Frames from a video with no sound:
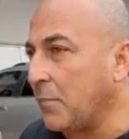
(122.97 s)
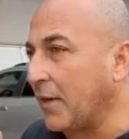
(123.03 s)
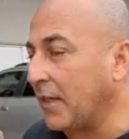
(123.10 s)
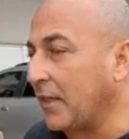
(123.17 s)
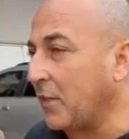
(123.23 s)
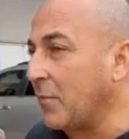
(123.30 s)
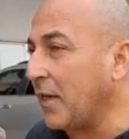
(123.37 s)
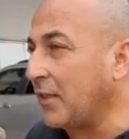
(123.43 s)

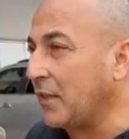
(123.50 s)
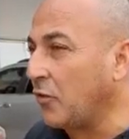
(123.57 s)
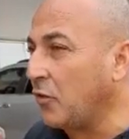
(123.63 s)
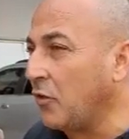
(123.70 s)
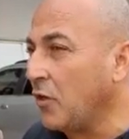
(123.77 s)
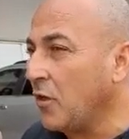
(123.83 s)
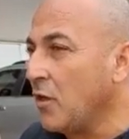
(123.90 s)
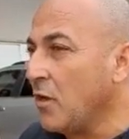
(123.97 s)
parque
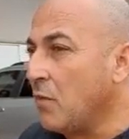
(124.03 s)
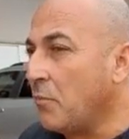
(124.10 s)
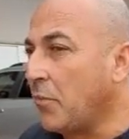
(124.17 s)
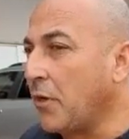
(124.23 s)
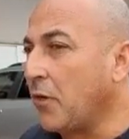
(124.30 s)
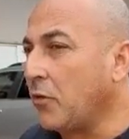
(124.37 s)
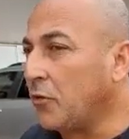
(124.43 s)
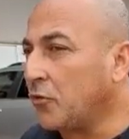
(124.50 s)
temático,
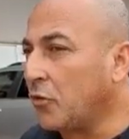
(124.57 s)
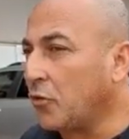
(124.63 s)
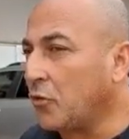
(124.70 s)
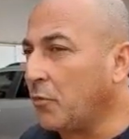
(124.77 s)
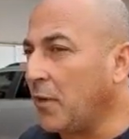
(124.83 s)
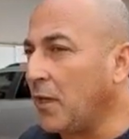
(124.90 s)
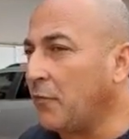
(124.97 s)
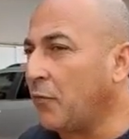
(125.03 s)
pero
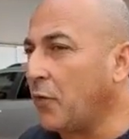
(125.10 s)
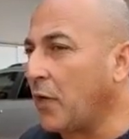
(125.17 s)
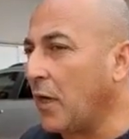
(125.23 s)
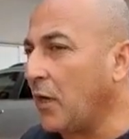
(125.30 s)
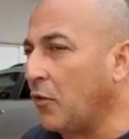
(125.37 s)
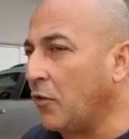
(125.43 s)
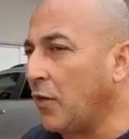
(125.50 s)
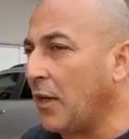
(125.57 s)
nosotros más
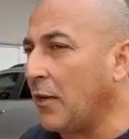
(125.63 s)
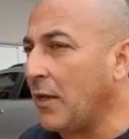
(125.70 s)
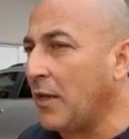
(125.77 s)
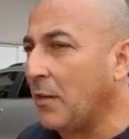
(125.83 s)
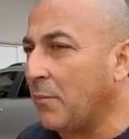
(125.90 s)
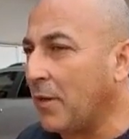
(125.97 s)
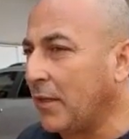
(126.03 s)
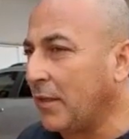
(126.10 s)
enfocados en
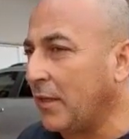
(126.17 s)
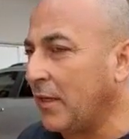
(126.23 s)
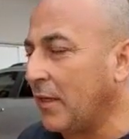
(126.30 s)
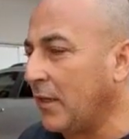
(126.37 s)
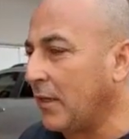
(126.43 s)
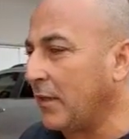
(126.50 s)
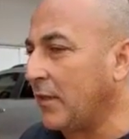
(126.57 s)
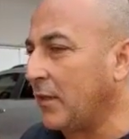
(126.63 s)
la, parte
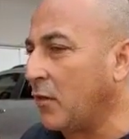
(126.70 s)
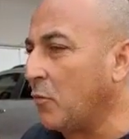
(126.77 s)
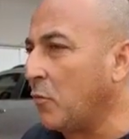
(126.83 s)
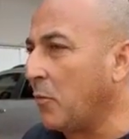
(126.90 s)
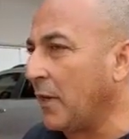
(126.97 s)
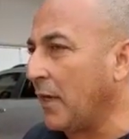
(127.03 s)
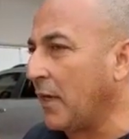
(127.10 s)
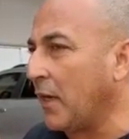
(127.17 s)
de
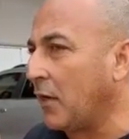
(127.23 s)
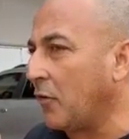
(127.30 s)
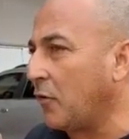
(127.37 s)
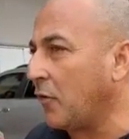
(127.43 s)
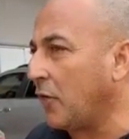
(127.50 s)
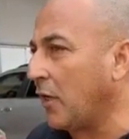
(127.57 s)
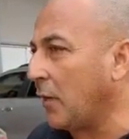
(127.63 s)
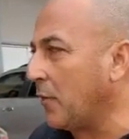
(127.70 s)
cómo
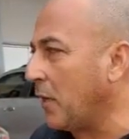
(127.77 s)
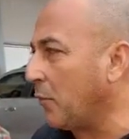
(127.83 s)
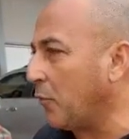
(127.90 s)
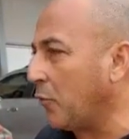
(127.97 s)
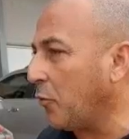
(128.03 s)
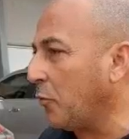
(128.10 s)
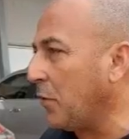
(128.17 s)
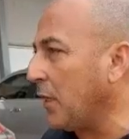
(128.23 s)
manejarnos en la vía
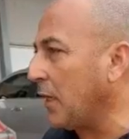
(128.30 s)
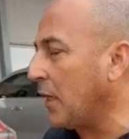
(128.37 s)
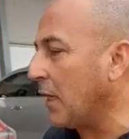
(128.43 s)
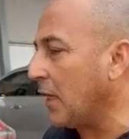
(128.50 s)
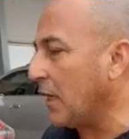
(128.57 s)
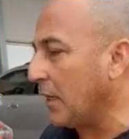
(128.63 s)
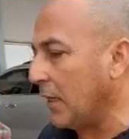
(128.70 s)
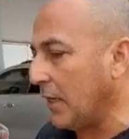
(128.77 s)

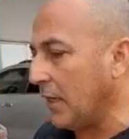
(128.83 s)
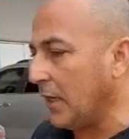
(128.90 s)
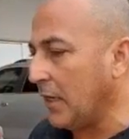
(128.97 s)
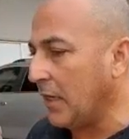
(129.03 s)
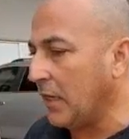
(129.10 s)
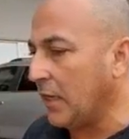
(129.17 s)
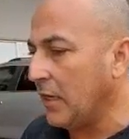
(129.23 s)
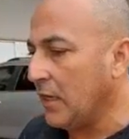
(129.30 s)
pública,
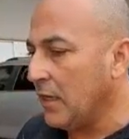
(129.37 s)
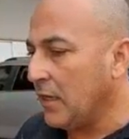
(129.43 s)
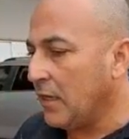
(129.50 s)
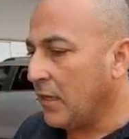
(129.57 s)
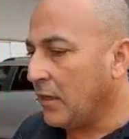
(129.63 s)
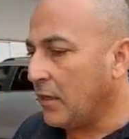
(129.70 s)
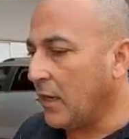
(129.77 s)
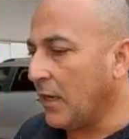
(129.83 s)
eh,
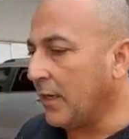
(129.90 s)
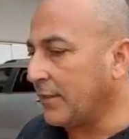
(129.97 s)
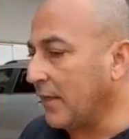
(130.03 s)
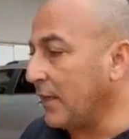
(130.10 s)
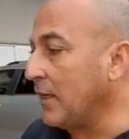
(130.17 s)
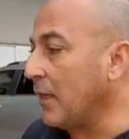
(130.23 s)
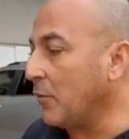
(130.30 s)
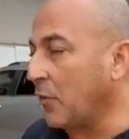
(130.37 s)
a la
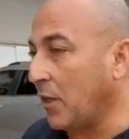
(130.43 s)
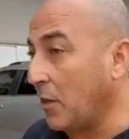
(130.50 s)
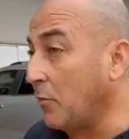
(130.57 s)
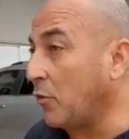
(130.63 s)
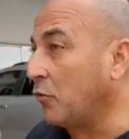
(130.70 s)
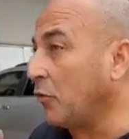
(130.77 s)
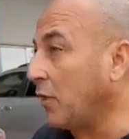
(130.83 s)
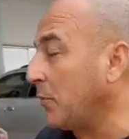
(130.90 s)
salida, por
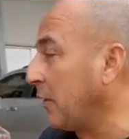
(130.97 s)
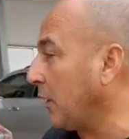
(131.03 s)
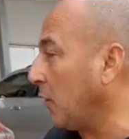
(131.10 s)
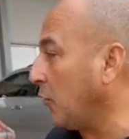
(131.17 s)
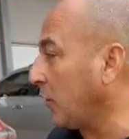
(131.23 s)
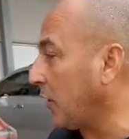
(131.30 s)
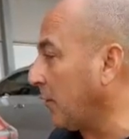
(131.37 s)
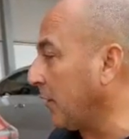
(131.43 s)
ejemplo, justamente de
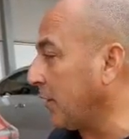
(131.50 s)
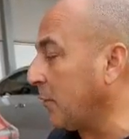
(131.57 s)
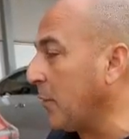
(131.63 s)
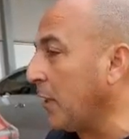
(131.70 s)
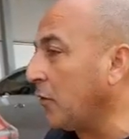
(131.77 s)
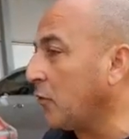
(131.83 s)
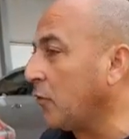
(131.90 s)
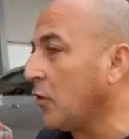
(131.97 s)
los
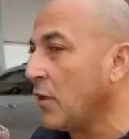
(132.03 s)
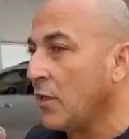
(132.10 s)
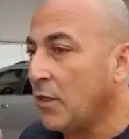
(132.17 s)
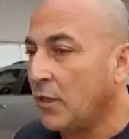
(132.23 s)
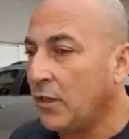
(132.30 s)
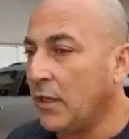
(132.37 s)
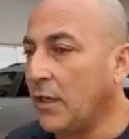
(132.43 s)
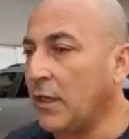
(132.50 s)
establecimientos.
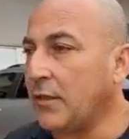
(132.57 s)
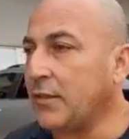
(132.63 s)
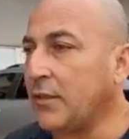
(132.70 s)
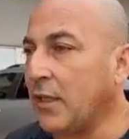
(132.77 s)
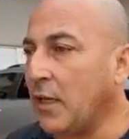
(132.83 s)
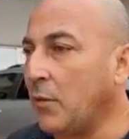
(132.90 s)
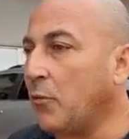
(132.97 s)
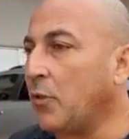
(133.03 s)
Eh, si
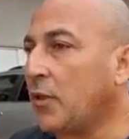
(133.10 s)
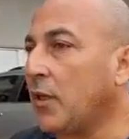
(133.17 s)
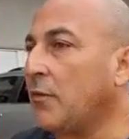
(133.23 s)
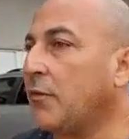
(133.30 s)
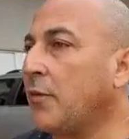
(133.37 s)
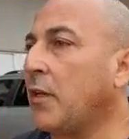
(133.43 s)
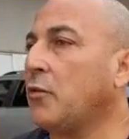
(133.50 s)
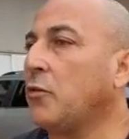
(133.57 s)
tenemos esta
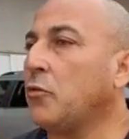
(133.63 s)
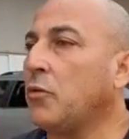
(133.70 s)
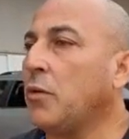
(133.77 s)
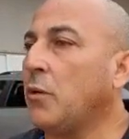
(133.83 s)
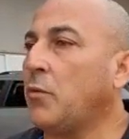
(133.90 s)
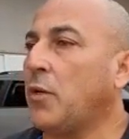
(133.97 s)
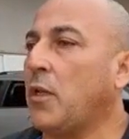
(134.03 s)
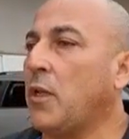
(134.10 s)

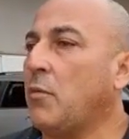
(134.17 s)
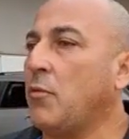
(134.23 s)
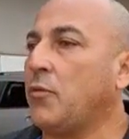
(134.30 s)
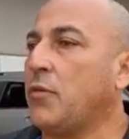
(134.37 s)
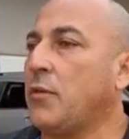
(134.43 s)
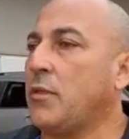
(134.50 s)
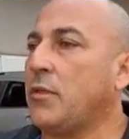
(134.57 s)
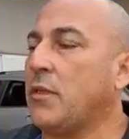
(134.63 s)
infraestructura, por ejemplo,
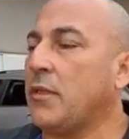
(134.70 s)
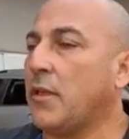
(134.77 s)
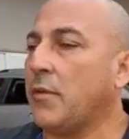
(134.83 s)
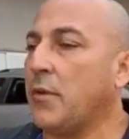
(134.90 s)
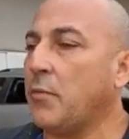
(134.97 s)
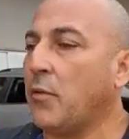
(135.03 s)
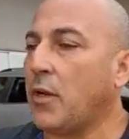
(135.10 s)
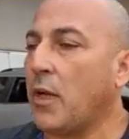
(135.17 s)
si,
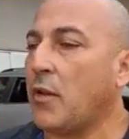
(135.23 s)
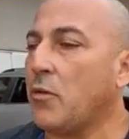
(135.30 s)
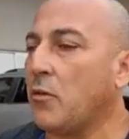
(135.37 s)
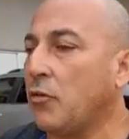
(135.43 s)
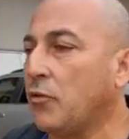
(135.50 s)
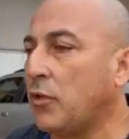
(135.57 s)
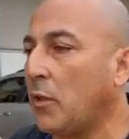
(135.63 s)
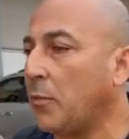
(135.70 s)
sabemos que hay un
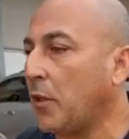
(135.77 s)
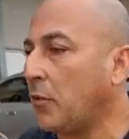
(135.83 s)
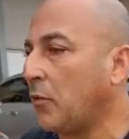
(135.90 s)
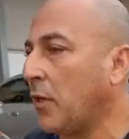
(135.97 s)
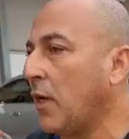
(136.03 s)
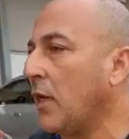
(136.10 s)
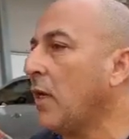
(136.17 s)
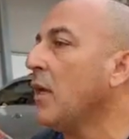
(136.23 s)
cruce
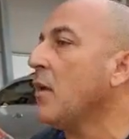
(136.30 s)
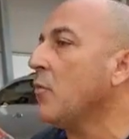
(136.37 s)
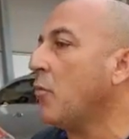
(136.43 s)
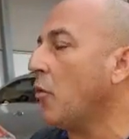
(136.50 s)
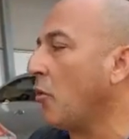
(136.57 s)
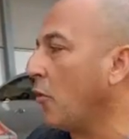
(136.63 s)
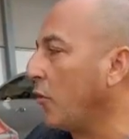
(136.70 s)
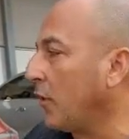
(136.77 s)
peatonal,
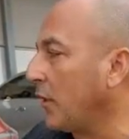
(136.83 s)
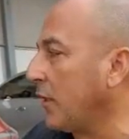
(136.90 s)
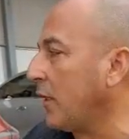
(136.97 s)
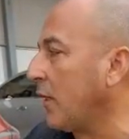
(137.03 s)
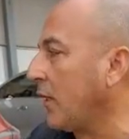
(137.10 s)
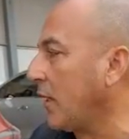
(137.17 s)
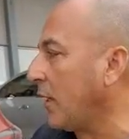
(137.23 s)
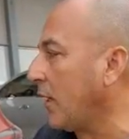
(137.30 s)
¿por dónde
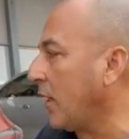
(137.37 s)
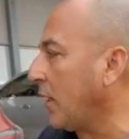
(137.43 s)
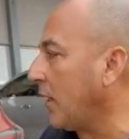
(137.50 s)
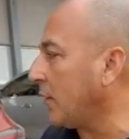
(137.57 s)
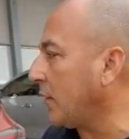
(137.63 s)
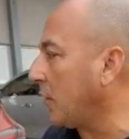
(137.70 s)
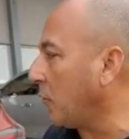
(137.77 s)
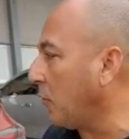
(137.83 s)
tiene que
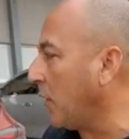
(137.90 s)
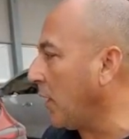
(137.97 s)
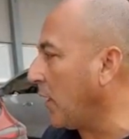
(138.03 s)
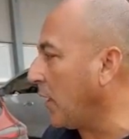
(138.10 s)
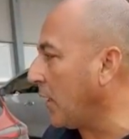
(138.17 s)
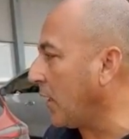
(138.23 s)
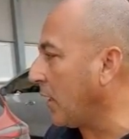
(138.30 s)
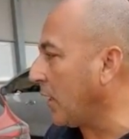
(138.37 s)

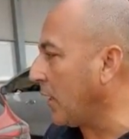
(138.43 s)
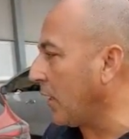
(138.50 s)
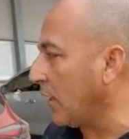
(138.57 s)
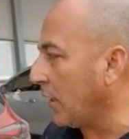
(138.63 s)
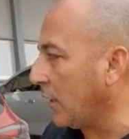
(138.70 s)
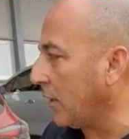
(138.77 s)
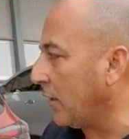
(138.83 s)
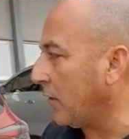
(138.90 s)
circular el,
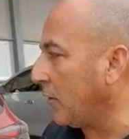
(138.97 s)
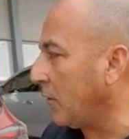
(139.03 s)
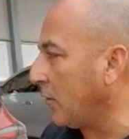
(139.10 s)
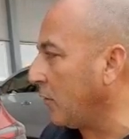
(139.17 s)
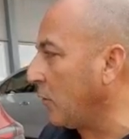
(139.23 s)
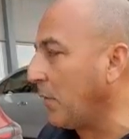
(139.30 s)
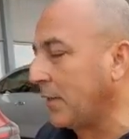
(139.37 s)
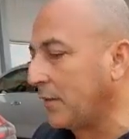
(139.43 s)
lo básico?
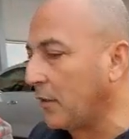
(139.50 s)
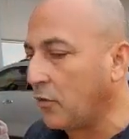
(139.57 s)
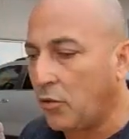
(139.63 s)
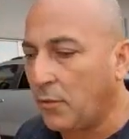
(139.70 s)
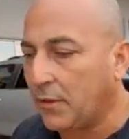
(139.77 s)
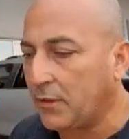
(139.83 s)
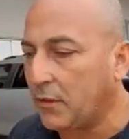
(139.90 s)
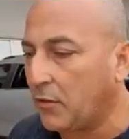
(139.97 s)
Lo,
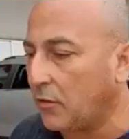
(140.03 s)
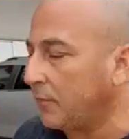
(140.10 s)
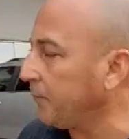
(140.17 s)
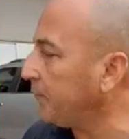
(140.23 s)
básico,